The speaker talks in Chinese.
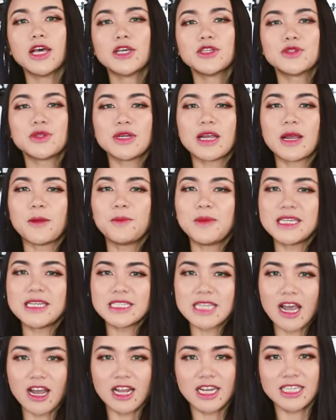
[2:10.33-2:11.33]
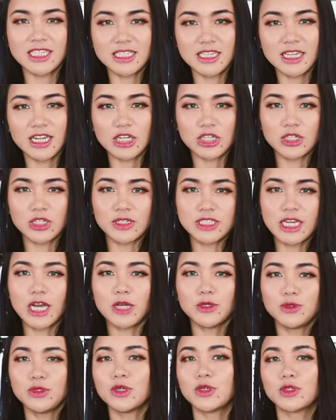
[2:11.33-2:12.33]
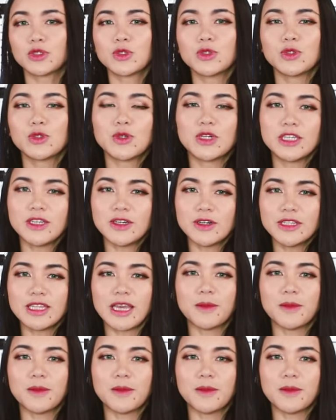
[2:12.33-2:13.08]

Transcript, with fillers: 虽然 P320 系列手枪具有众多优